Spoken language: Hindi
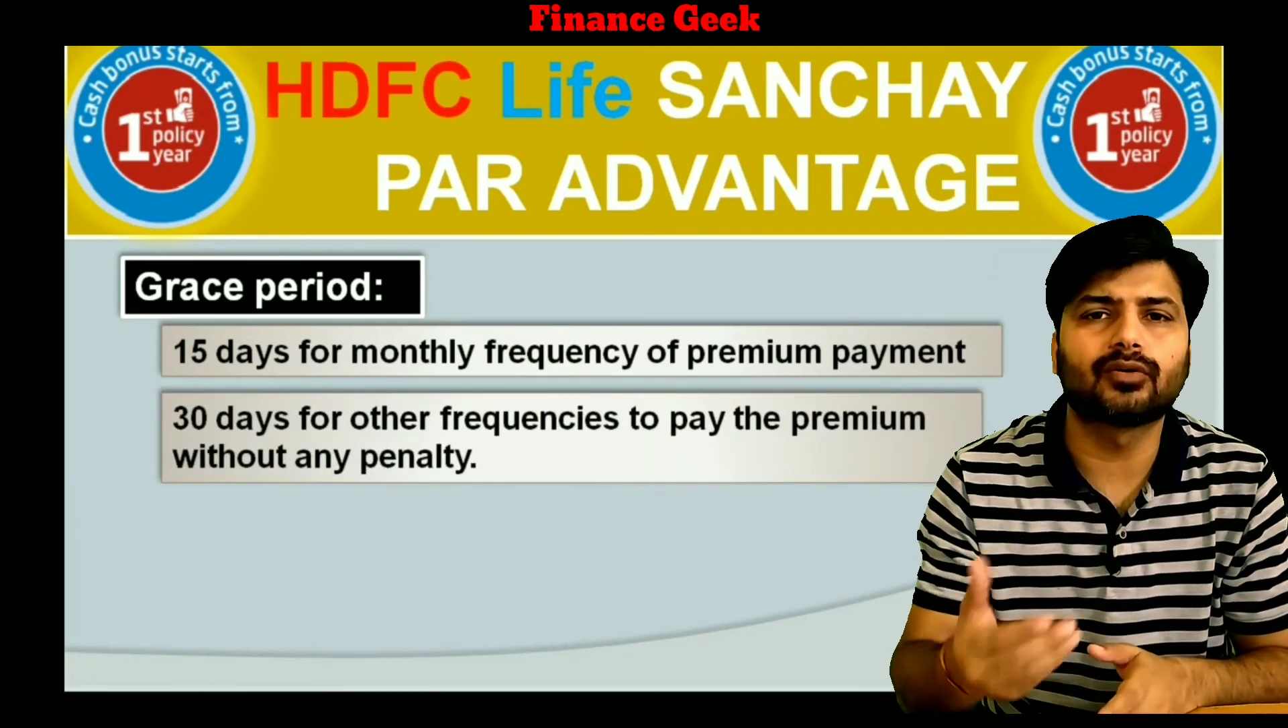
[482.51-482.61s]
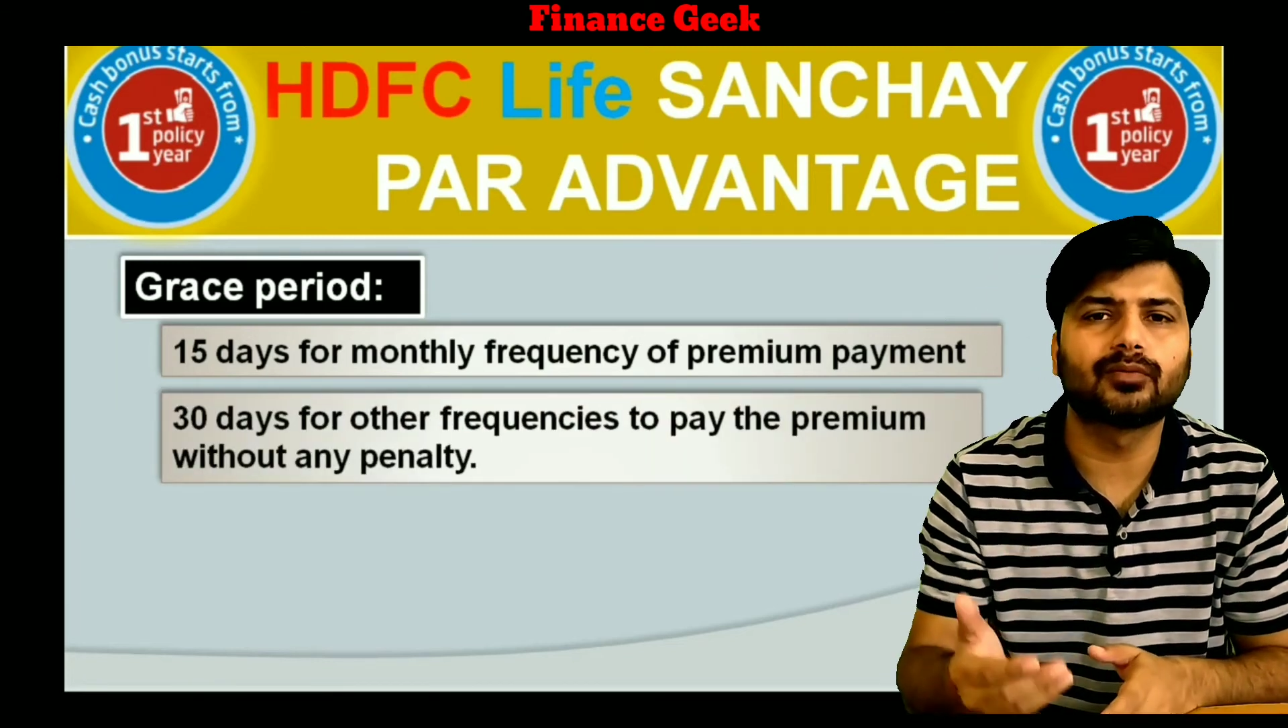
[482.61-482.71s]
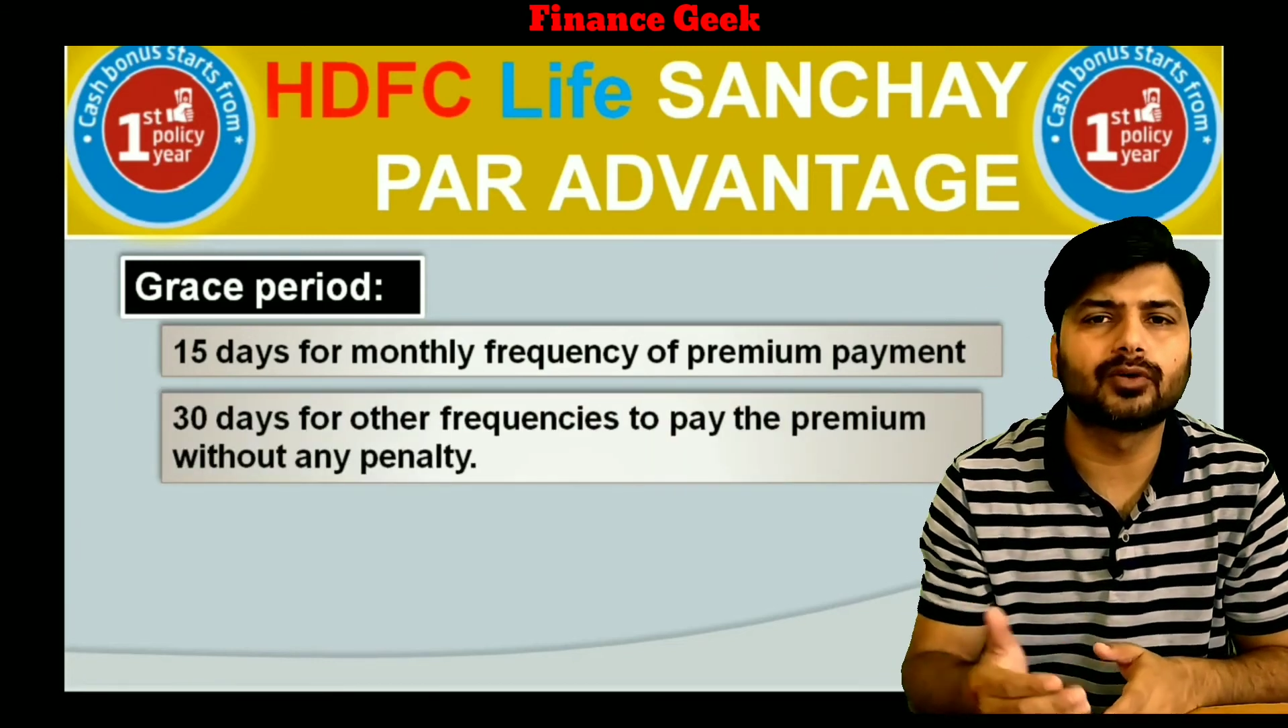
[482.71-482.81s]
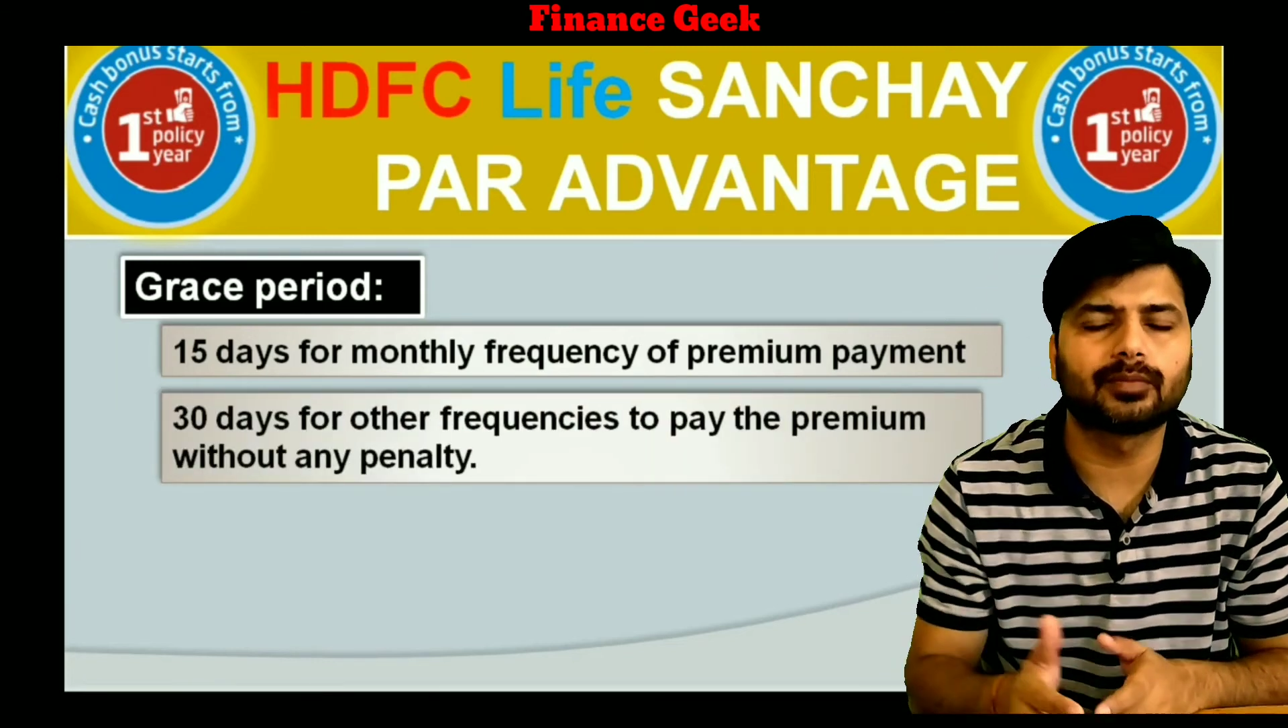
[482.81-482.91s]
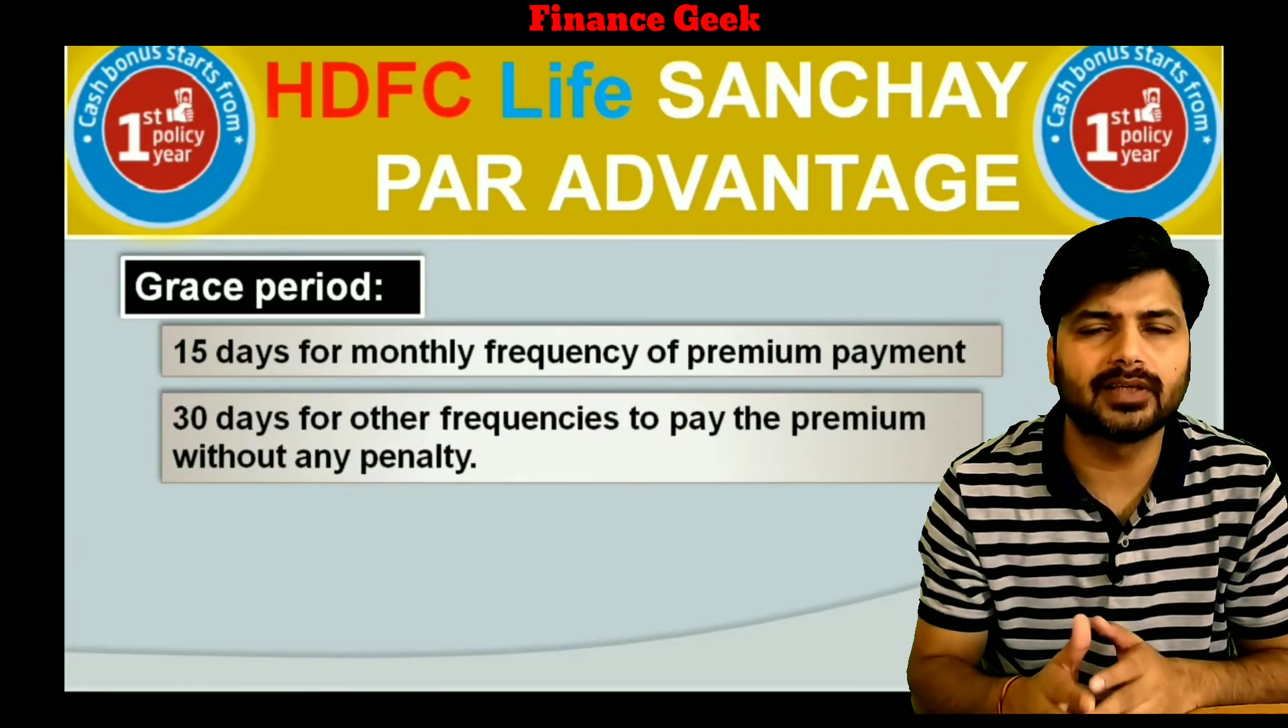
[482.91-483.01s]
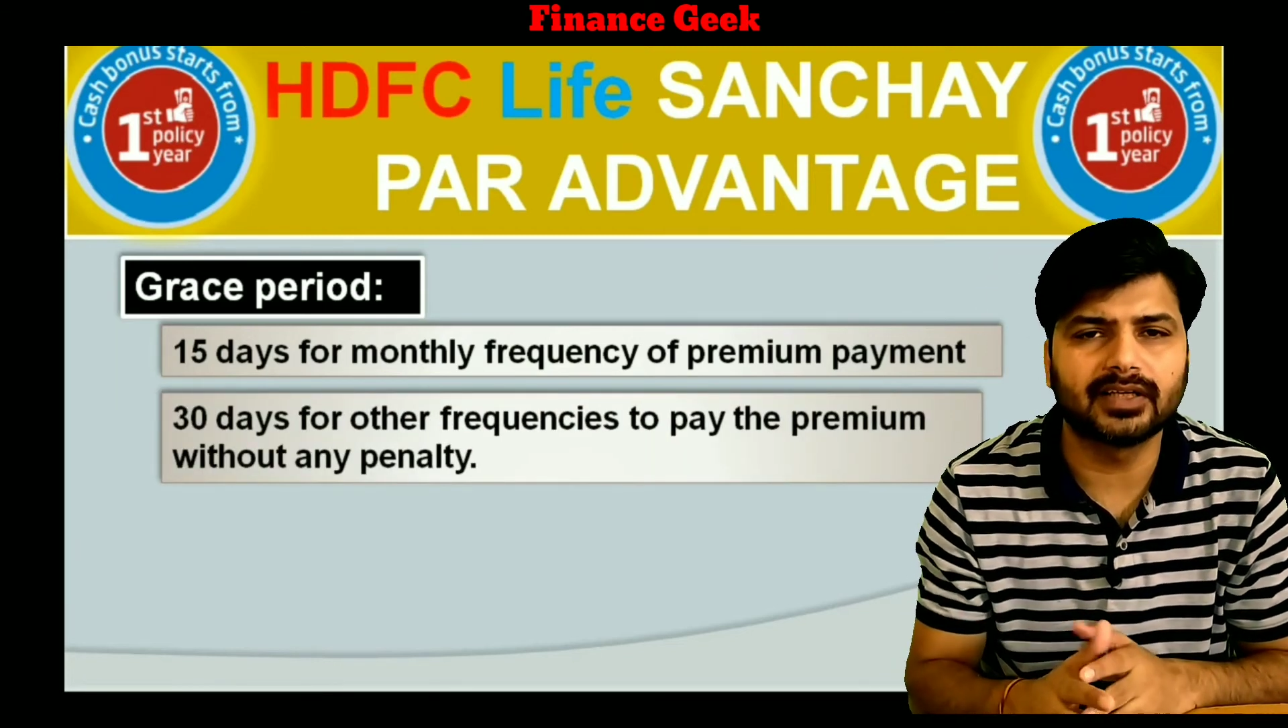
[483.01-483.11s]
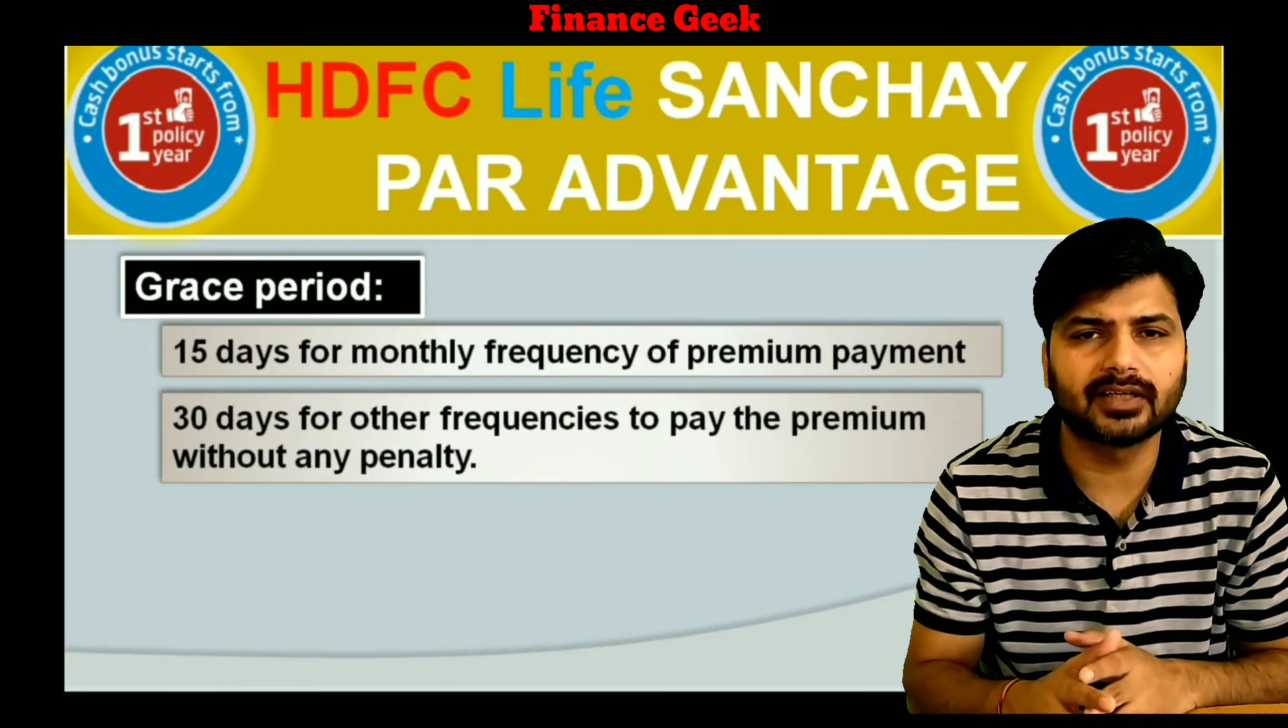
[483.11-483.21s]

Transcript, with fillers: और मोड पे ले